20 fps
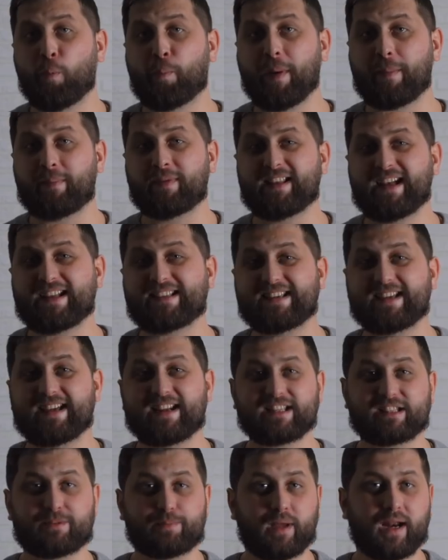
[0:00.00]
Упоминать и
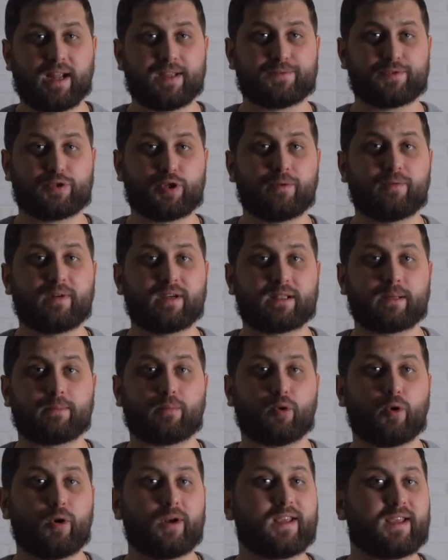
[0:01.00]
разбирать все в
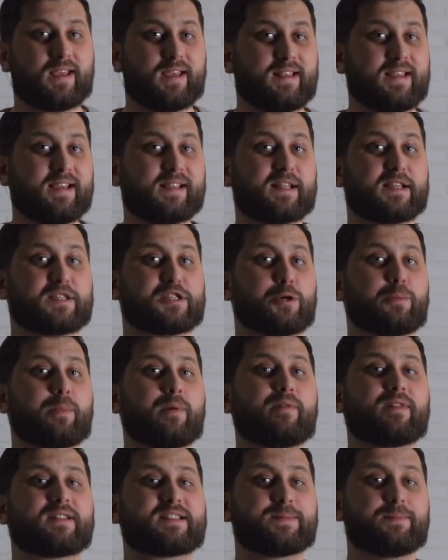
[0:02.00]
этом ролике нет
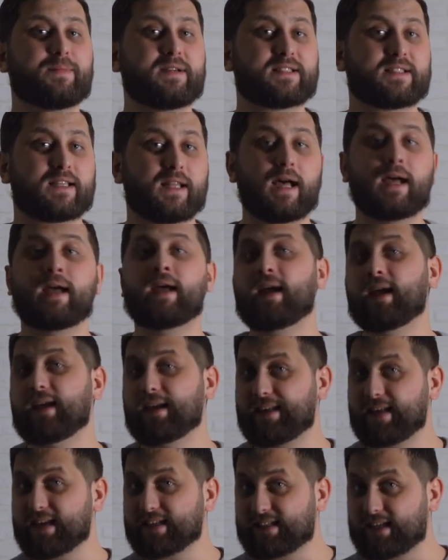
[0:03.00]
особого смысла.
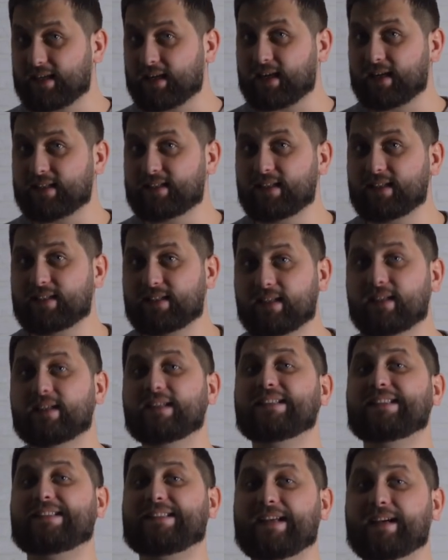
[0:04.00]
Если хотите,
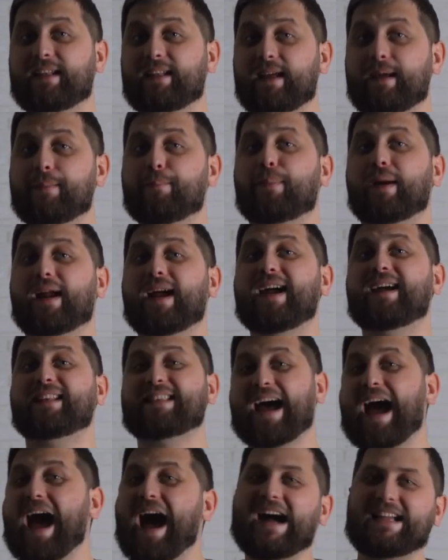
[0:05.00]
сделаем про
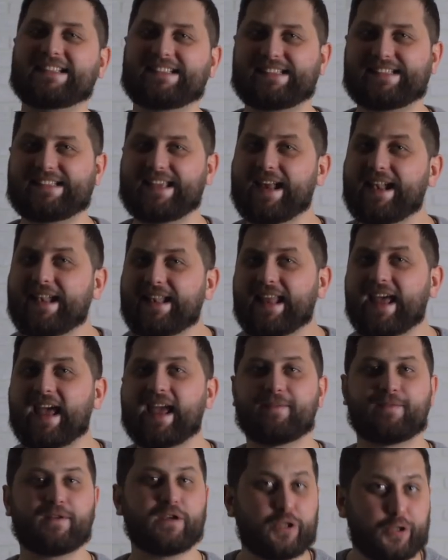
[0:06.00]
это
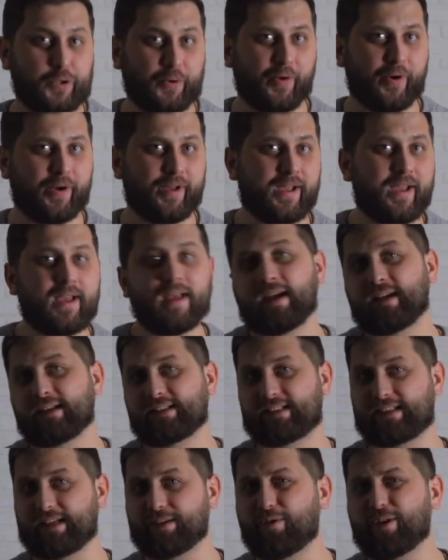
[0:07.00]
отдельное видео.
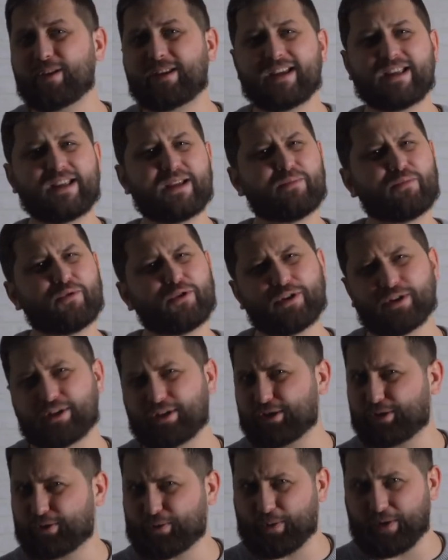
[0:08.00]
Сегодня не будет
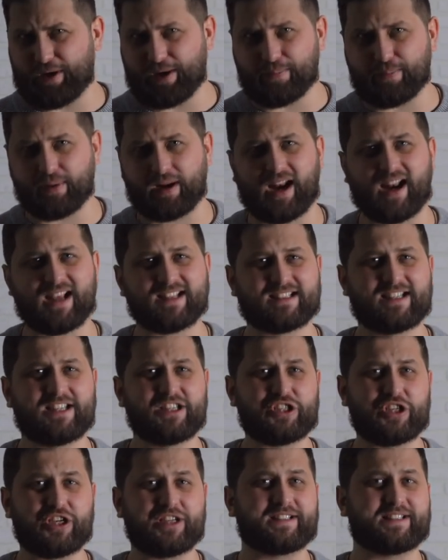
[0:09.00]
истории про
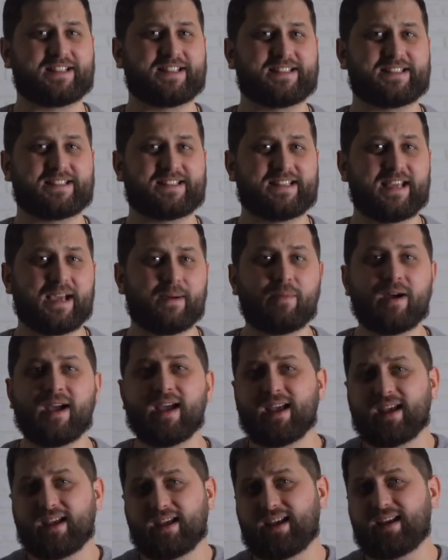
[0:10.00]
различия систем
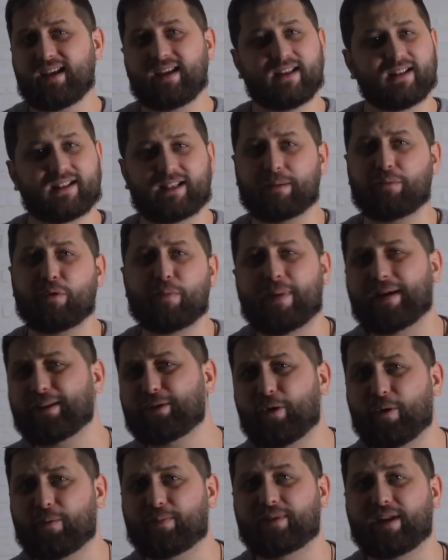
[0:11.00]
и тому
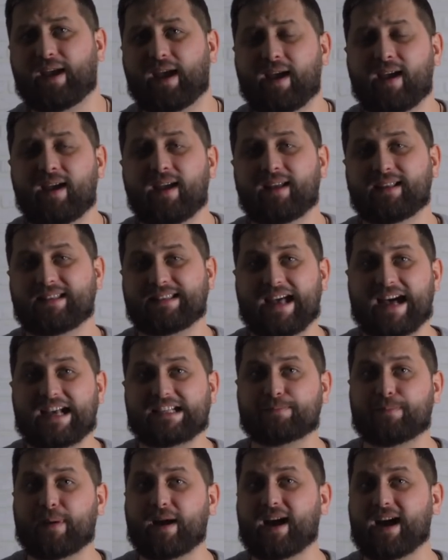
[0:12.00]
подобное.
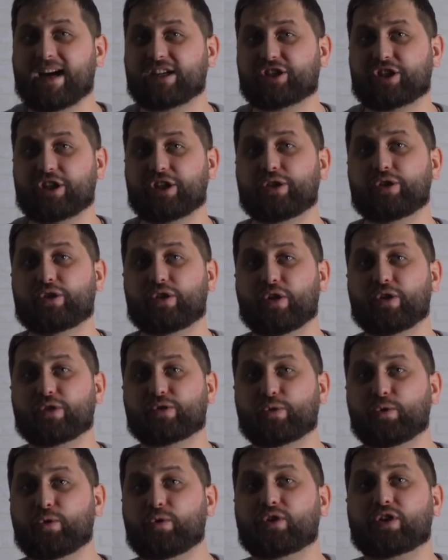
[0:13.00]
Нас пока что
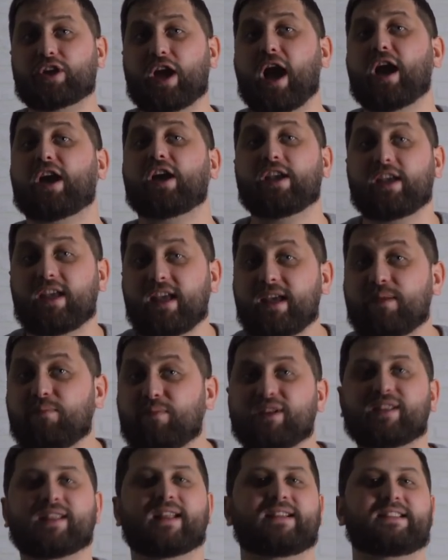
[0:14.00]
интересует, как
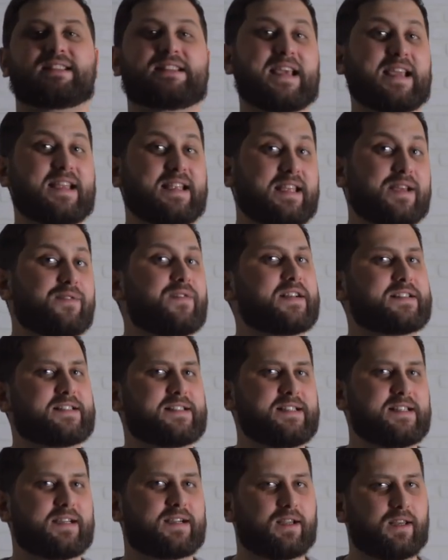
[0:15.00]
именно деньги
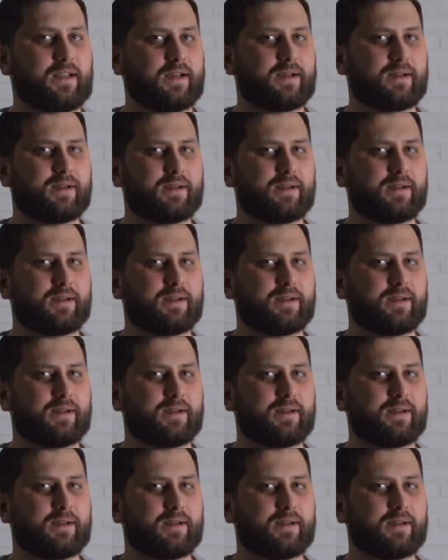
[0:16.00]
возникли.